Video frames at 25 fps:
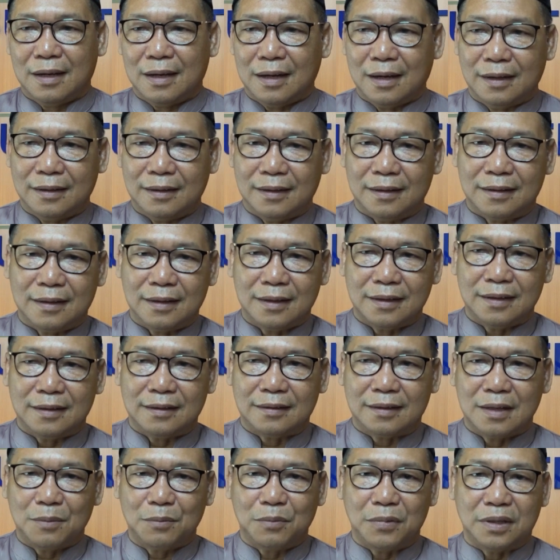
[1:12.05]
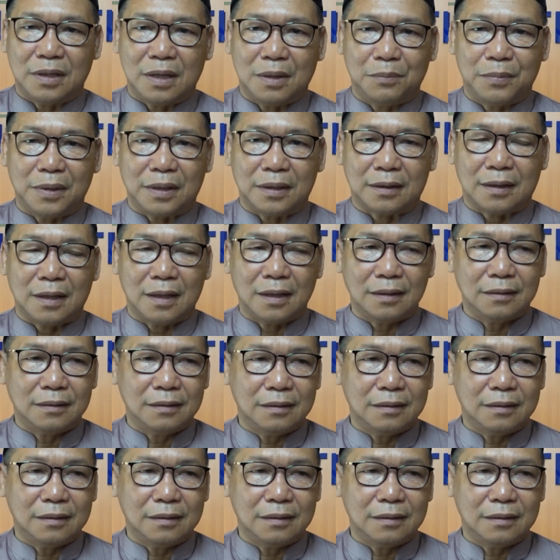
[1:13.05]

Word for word: Akhirnya kita mendapatkan